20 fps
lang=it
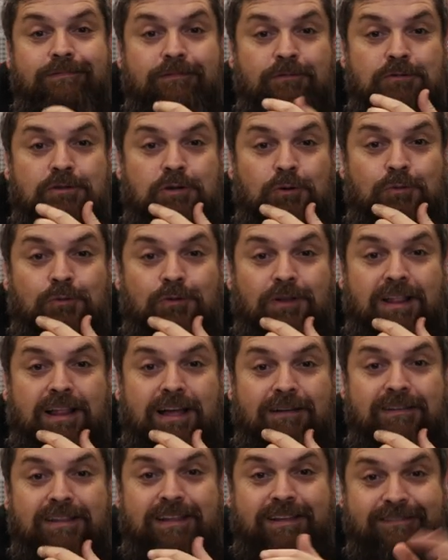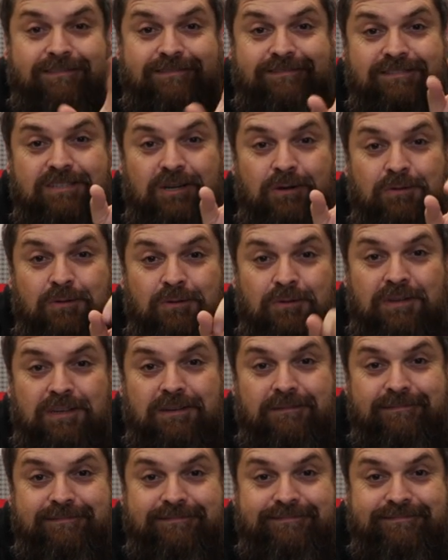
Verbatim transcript: Un saluto da Davide, ciao a tutti.